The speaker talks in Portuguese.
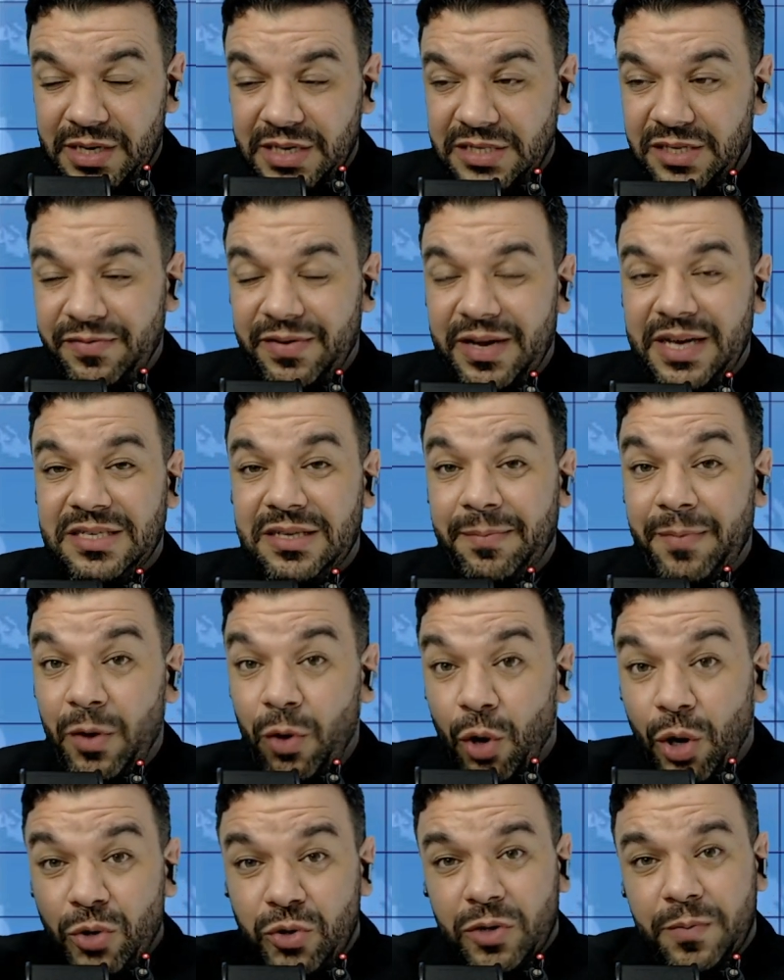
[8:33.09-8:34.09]
você vai receber
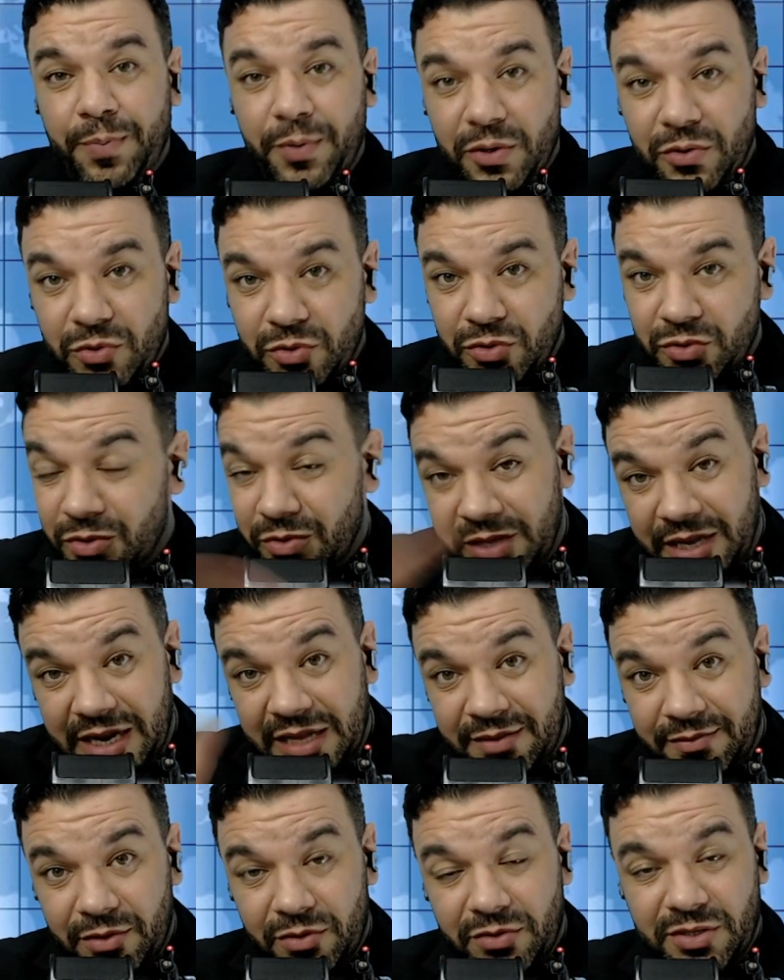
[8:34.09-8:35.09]
outro produto que não tem
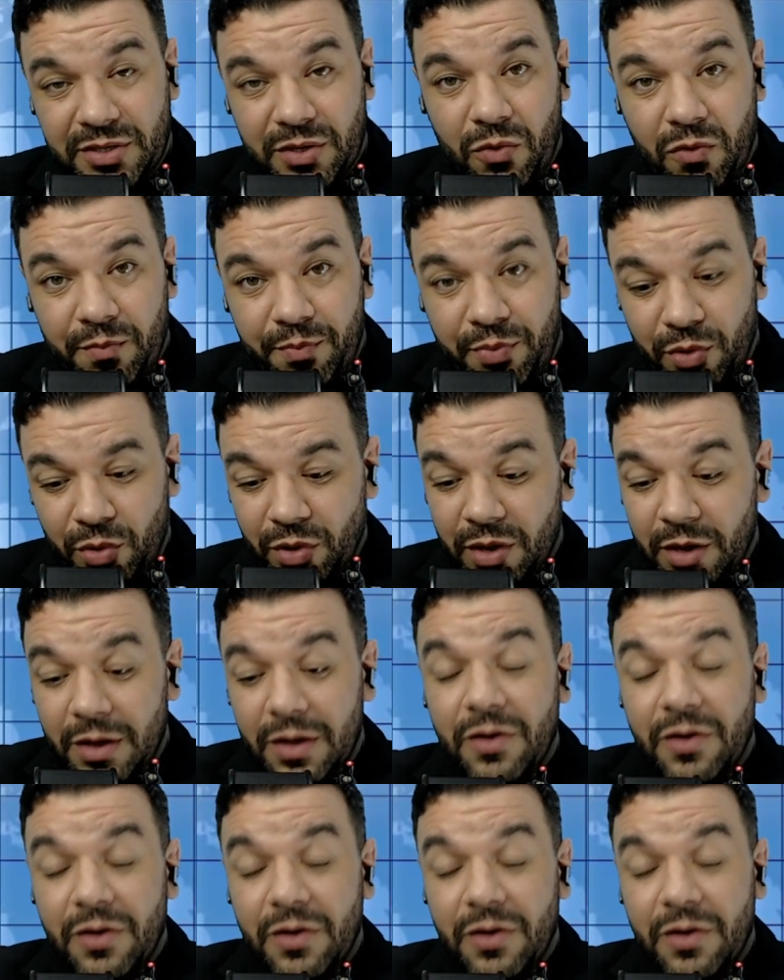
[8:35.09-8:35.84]
nada a ver com o que você comprou.